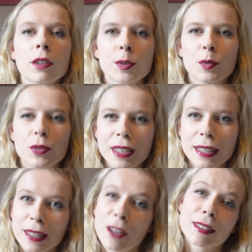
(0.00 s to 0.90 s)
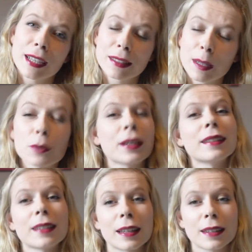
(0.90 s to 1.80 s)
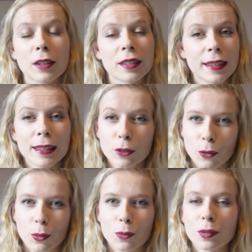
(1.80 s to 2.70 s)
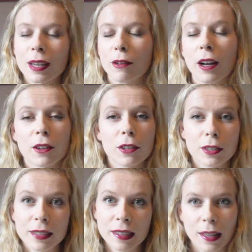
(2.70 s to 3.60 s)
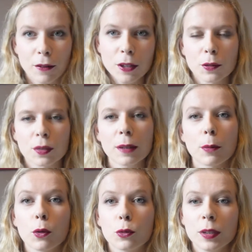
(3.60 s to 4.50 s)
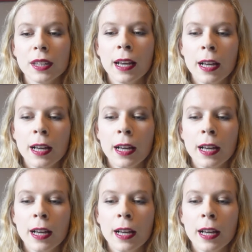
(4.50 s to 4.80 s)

je me suis dit que ça intéresserait peut-être certains et certaines d'entre vous d'avoir euh, des avis sur ces produits.